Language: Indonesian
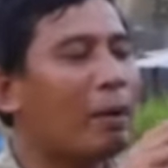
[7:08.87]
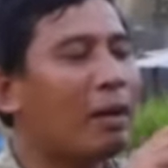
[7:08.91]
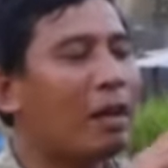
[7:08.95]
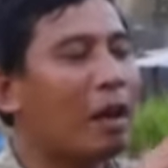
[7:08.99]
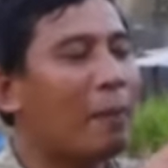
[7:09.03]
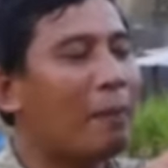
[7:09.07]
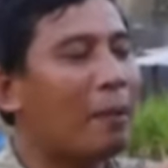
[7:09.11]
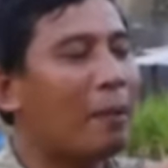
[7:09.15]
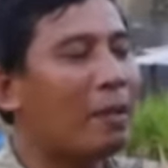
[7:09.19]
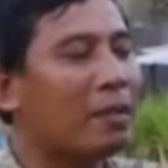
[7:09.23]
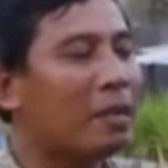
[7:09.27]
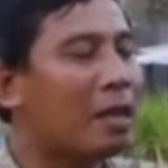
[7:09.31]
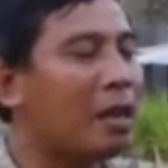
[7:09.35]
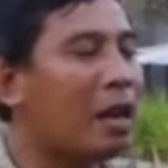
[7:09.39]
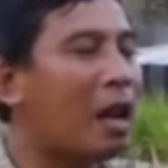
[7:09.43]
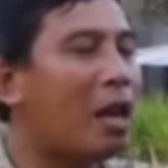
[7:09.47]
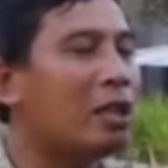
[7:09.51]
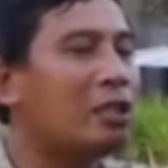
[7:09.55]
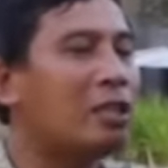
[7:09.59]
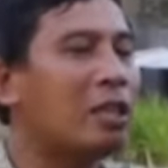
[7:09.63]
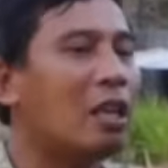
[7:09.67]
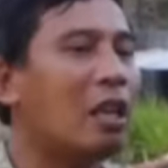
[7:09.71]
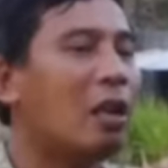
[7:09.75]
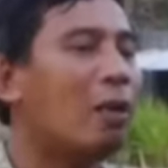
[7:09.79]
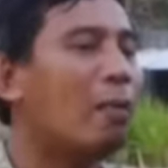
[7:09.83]
mendapatkan
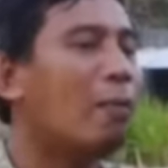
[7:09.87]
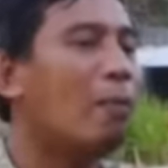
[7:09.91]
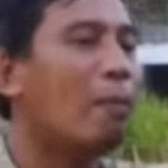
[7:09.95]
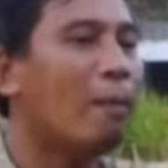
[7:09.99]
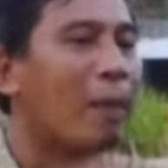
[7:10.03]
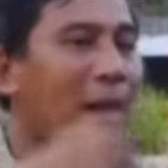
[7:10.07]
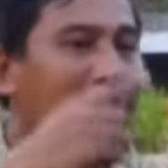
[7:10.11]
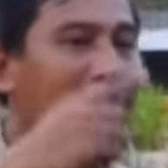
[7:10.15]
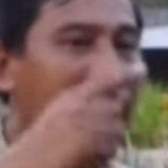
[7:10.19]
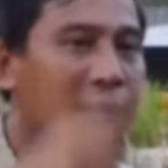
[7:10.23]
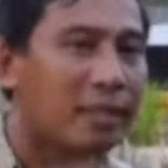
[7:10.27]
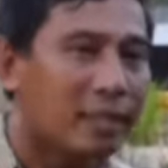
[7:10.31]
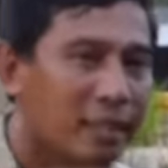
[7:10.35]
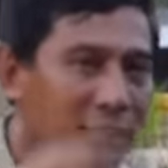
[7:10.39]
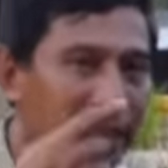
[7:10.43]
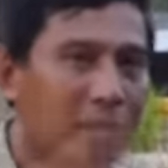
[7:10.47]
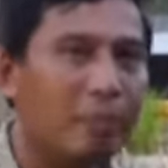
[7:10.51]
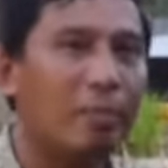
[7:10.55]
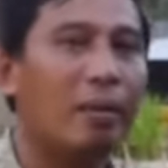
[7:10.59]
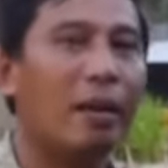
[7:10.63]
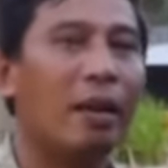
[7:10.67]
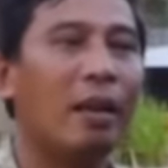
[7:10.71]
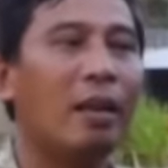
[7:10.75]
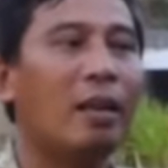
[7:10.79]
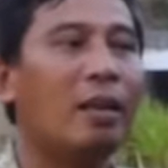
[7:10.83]
hasil
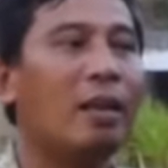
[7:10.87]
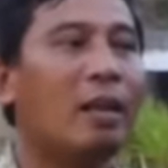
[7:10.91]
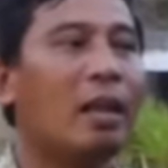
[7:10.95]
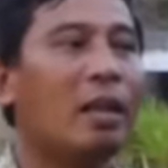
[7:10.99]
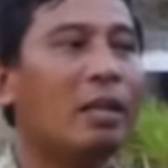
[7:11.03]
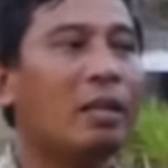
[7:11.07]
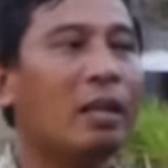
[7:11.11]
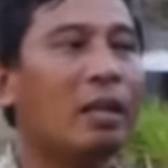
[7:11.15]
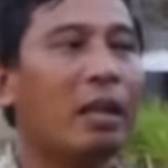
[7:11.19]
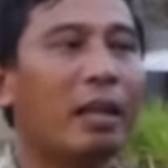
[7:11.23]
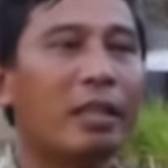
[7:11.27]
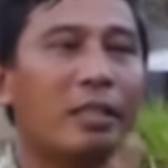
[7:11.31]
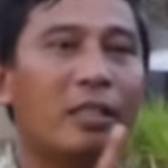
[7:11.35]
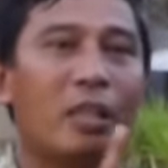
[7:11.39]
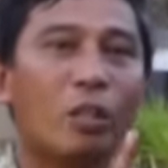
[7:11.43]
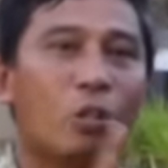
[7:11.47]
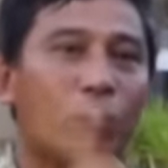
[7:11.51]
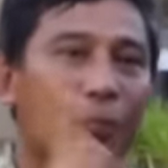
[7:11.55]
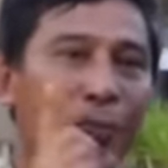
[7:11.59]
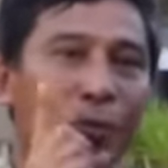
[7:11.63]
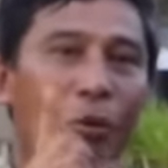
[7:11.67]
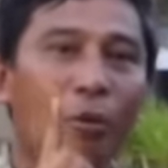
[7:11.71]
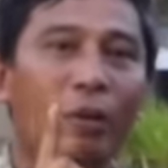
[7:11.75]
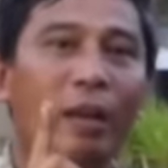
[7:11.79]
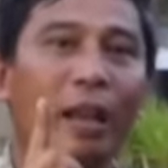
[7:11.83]
maksimal dari satu
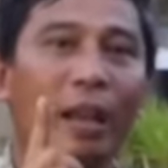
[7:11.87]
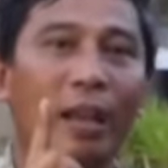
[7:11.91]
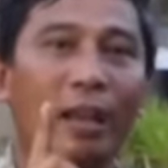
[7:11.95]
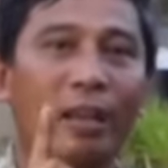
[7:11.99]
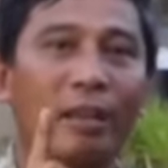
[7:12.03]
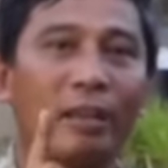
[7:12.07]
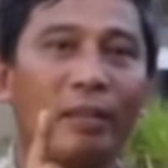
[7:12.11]
produk.